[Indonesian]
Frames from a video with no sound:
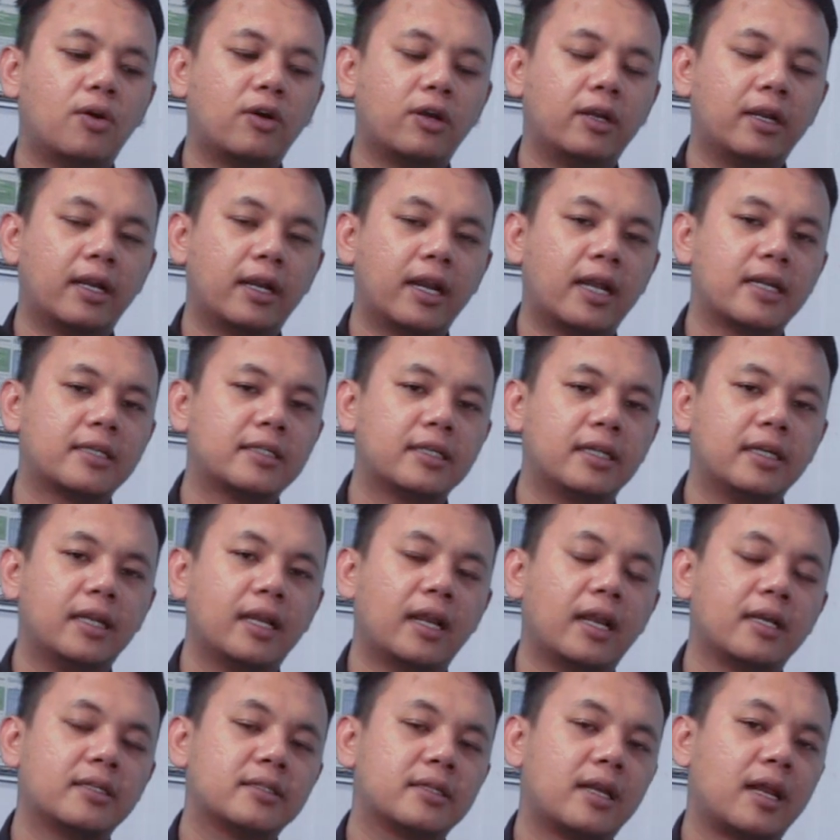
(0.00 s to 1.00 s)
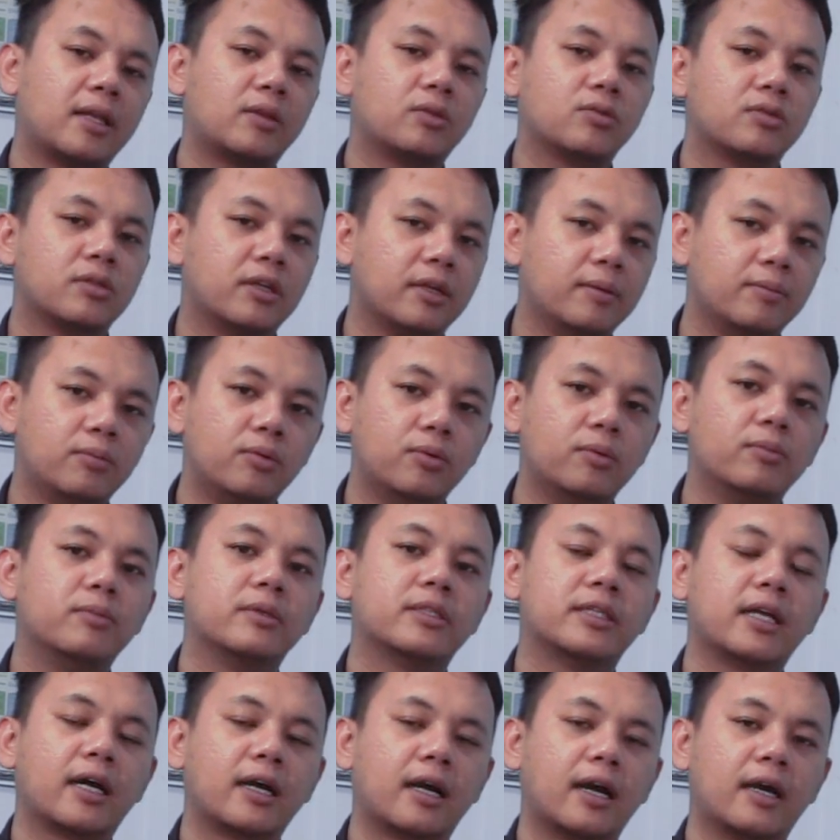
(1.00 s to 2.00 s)
orderan senilai ribu,
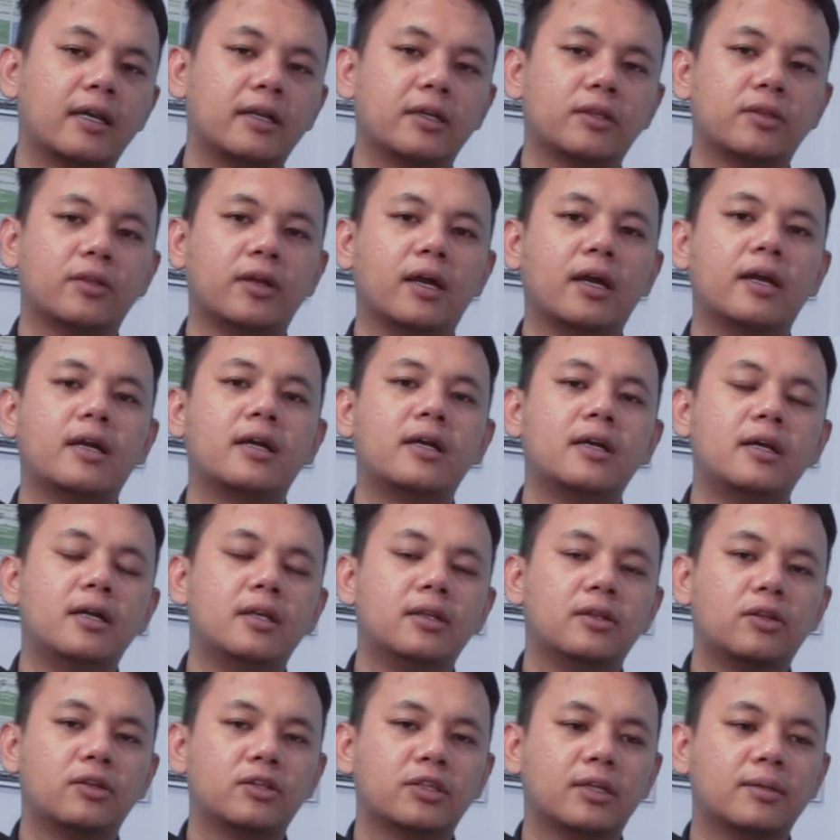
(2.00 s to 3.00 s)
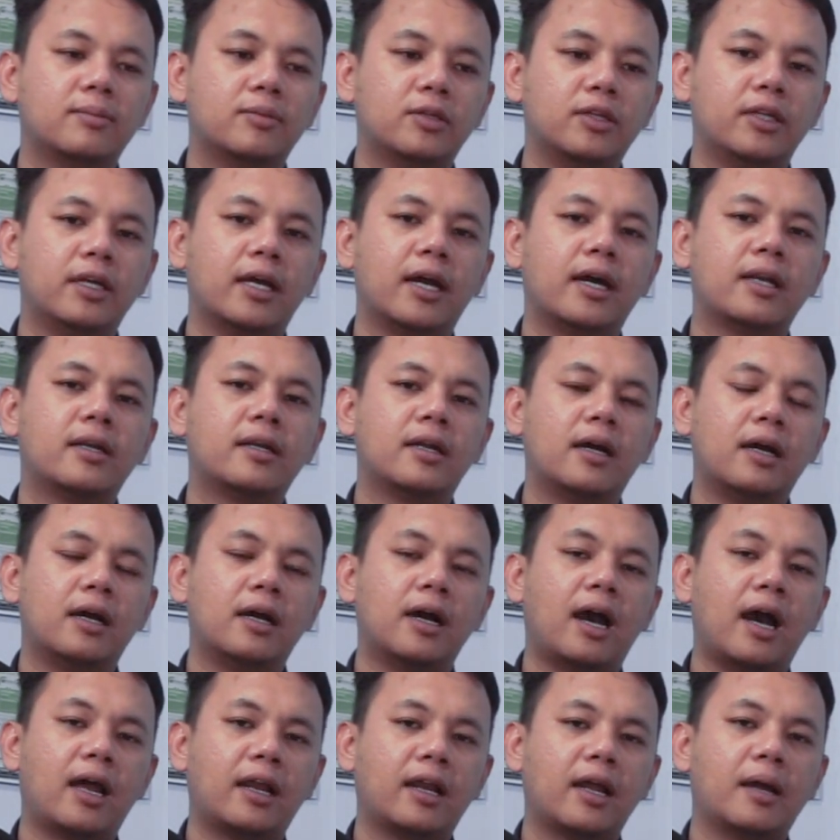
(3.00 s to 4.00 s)
misalkan gitu ya. Terus kemudian
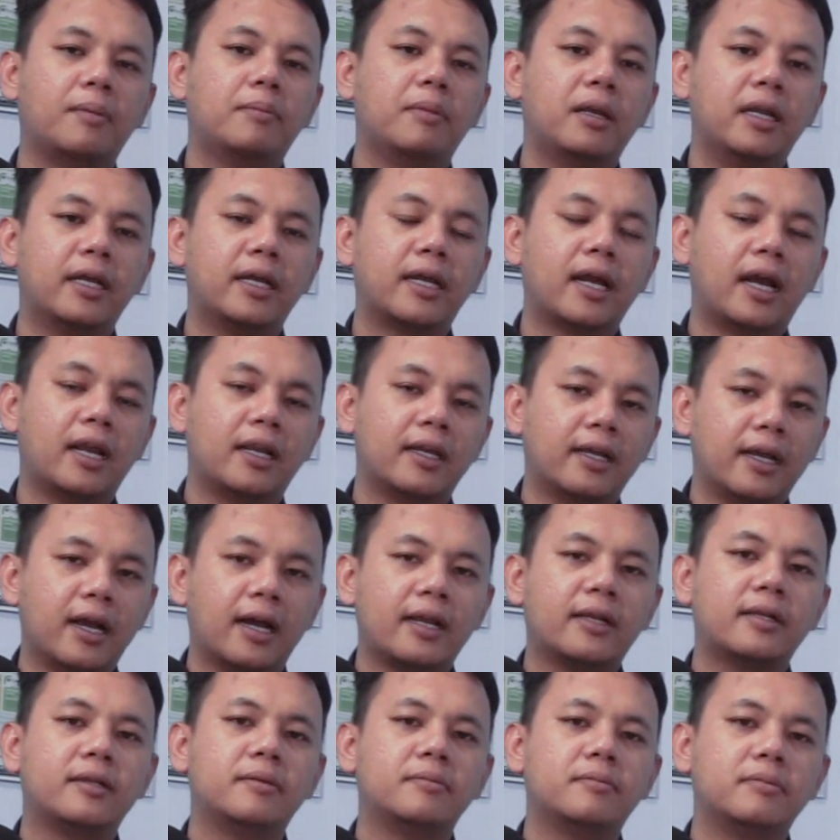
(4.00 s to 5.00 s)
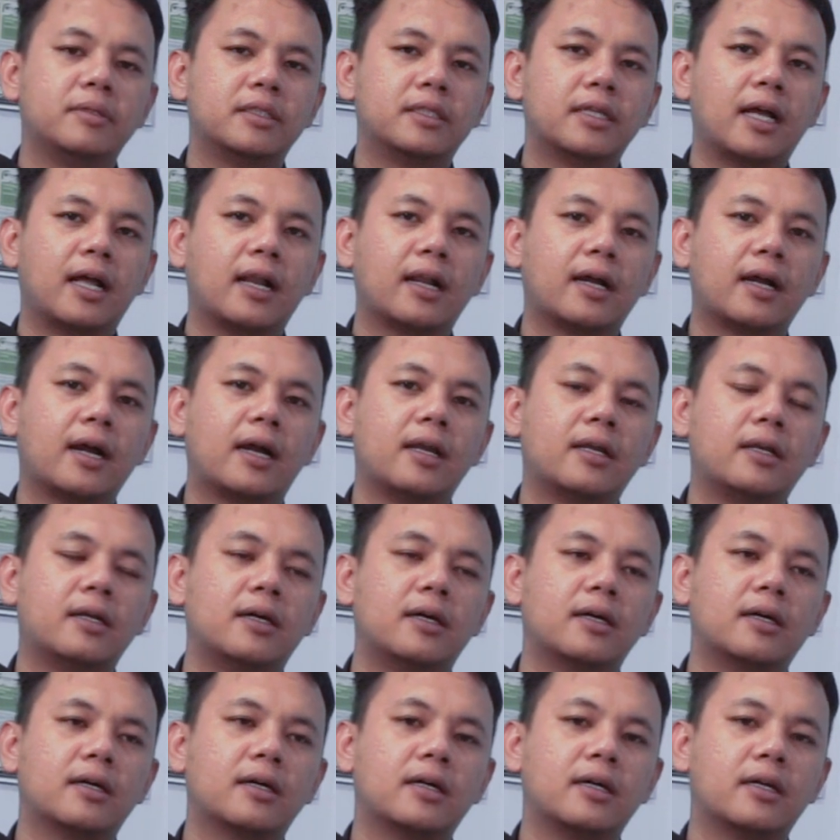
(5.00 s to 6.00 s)
uh, harga beli kalian misalkan
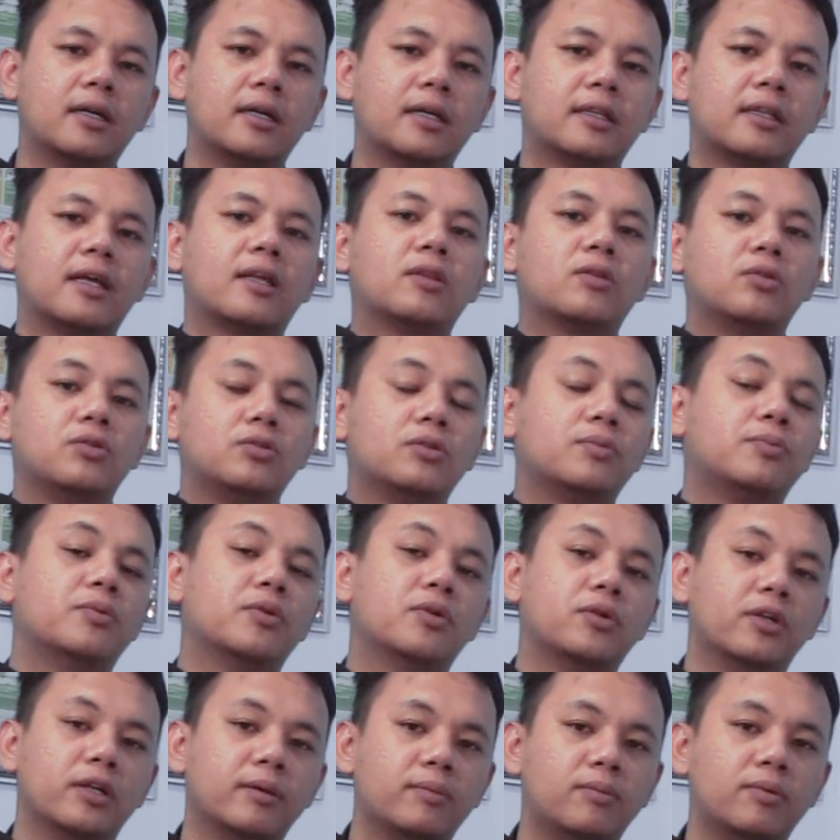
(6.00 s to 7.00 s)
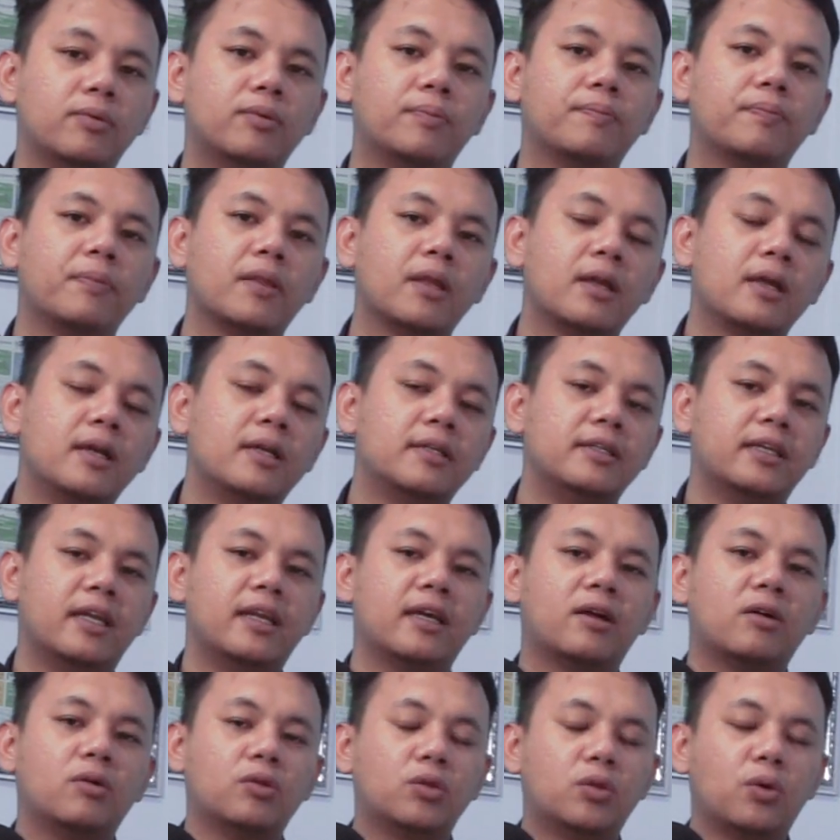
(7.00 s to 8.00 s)
uh, ke kita ribu. Jadi
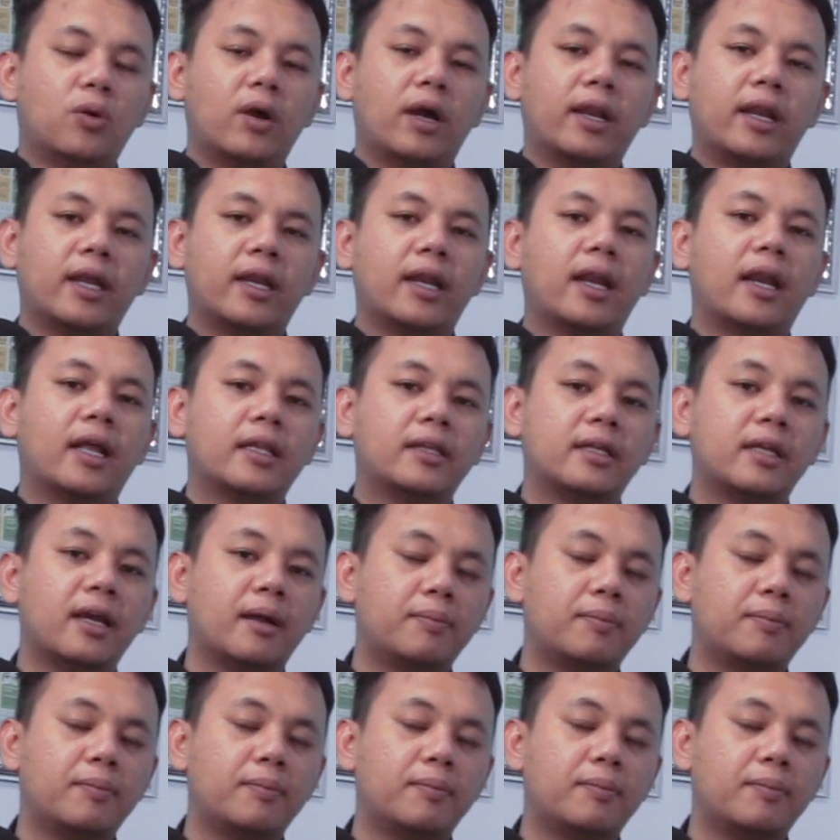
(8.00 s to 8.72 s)
keuntungannya adalah